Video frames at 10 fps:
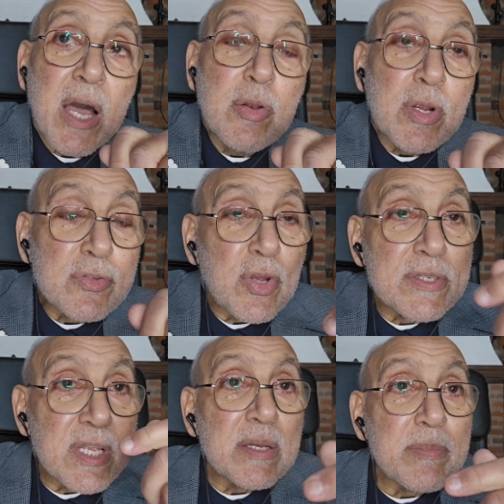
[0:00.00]
قال له يا رسول الله
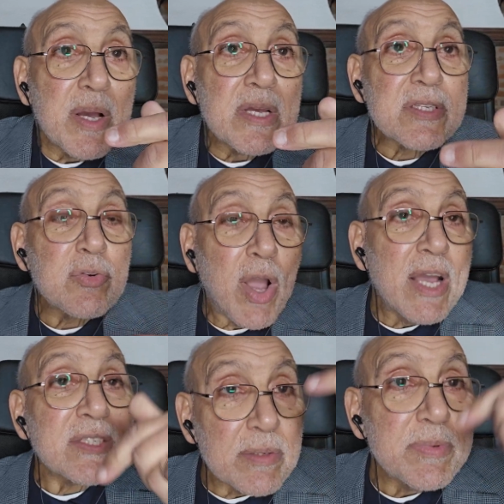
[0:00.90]
صلى الله عليه وسلم
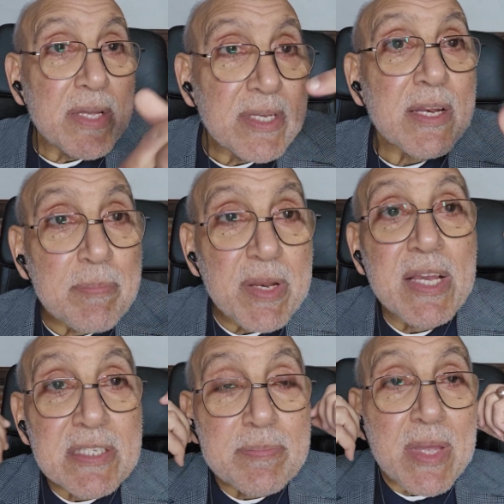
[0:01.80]
سنحاسب يعني ربنا
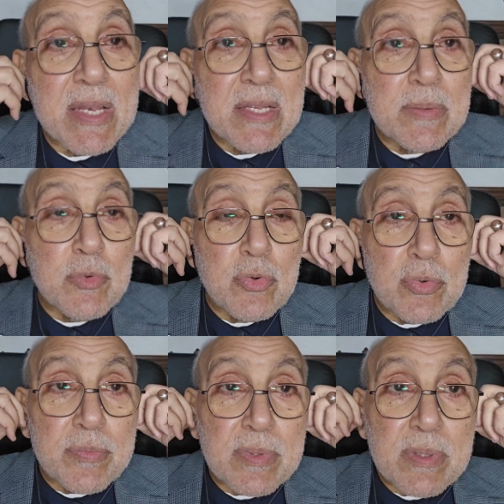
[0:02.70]
حاسبنا على اللي احنا
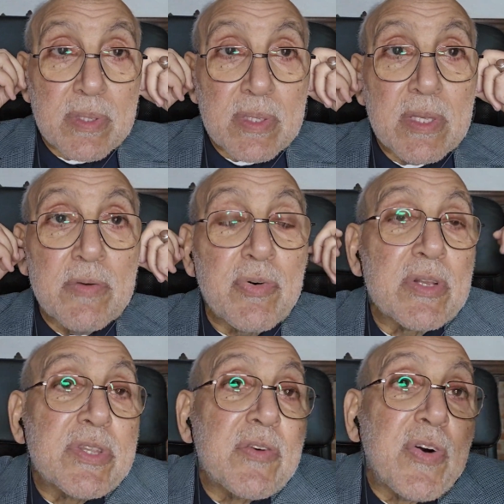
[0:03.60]
بنقوله
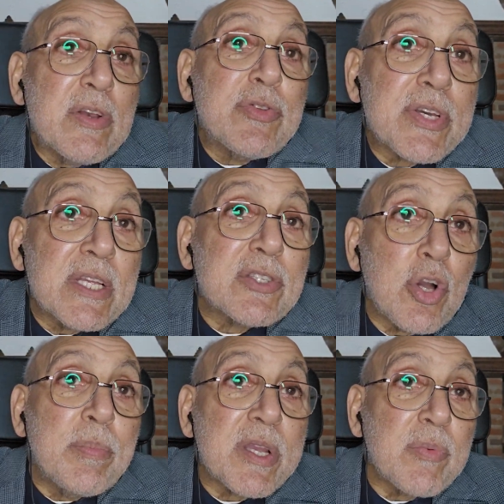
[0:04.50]
لا فقال له زكاتك
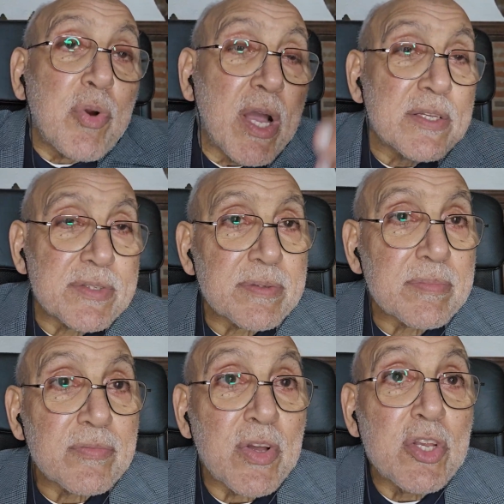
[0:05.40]
امك يا معاذ
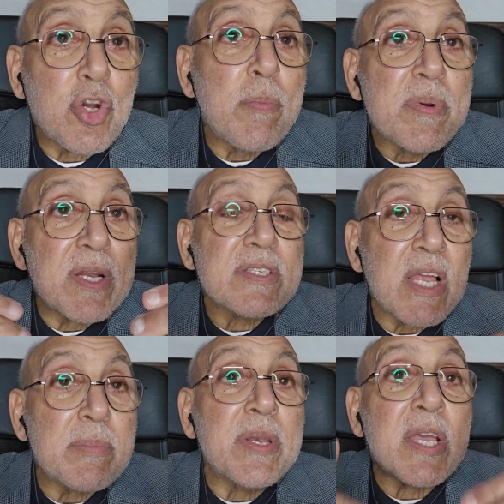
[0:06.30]
وليكب الناس
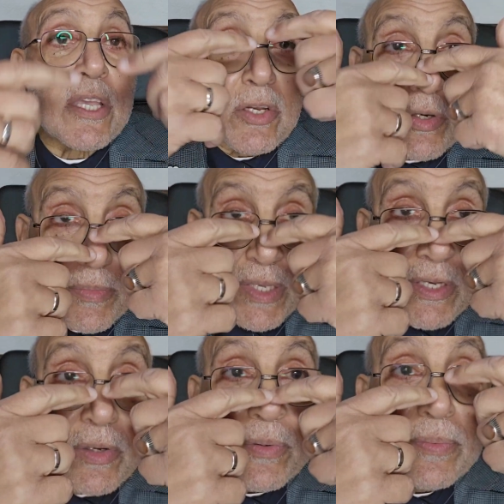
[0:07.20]
على مناخرهم
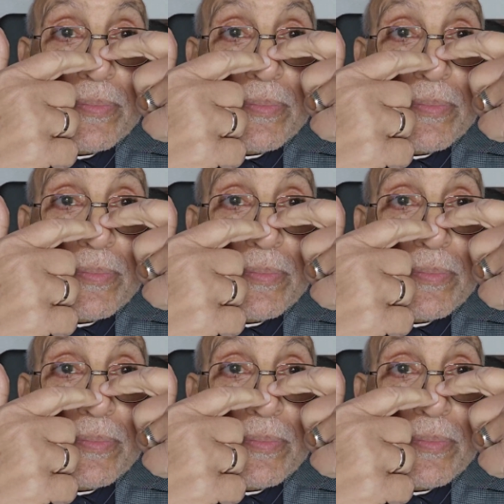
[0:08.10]
يعني هو